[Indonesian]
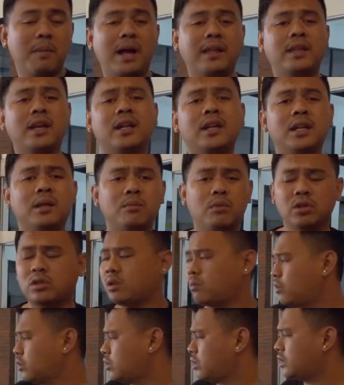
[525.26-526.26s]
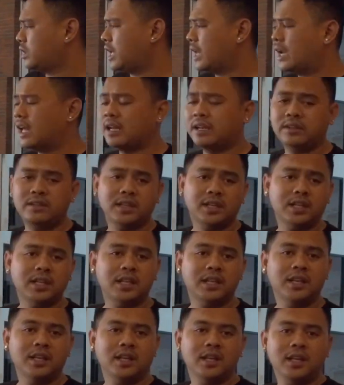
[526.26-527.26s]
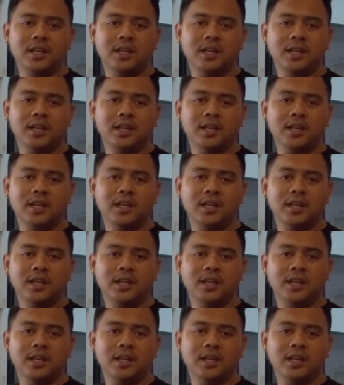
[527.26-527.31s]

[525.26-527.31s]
sudah banyak nih motor-motor tanah di sini